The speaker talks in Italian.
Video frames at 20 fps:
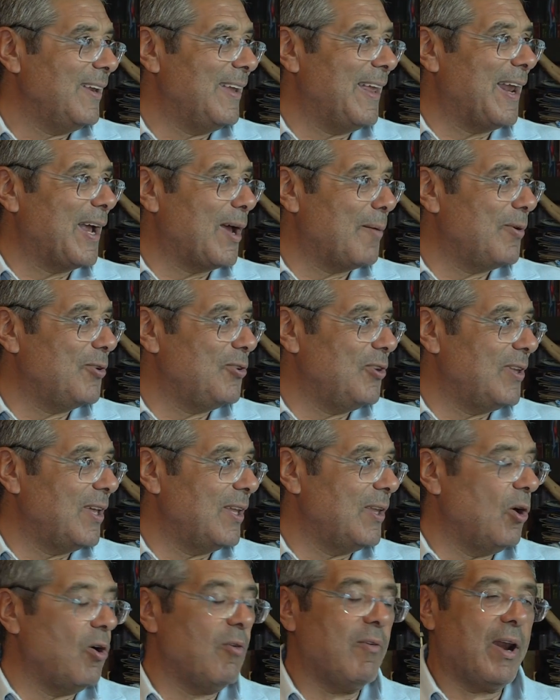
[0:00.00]
nella
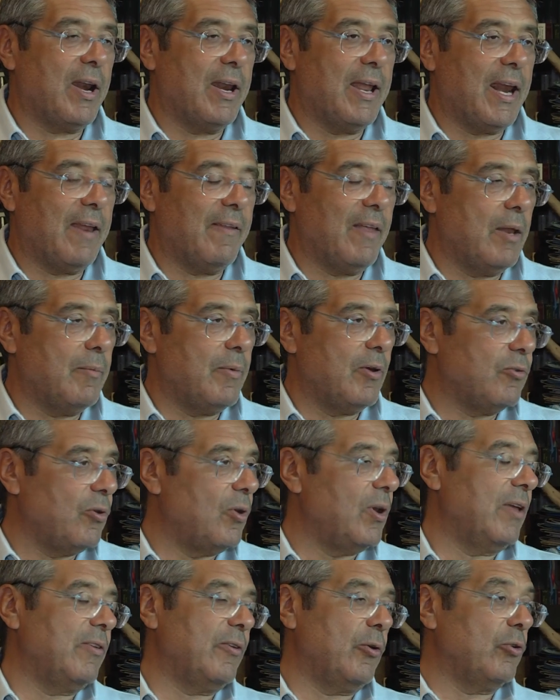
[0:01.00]
capacità di governare delle
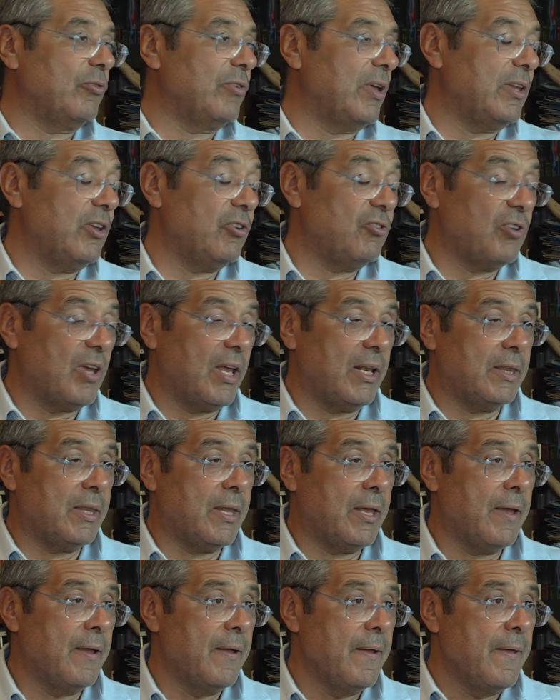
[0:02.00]
persone che sono state
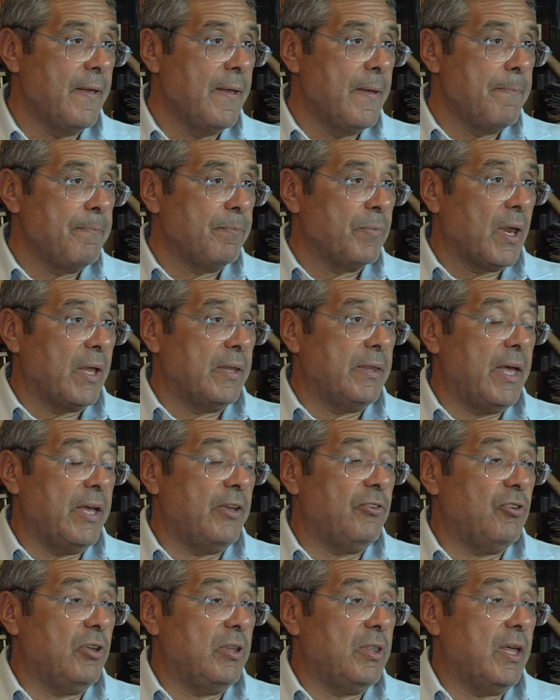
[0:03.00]
scelte
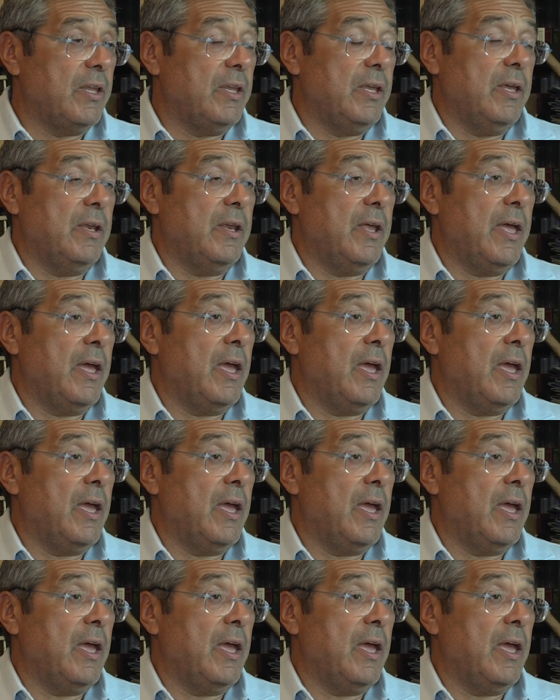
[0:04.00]
dai cittadini.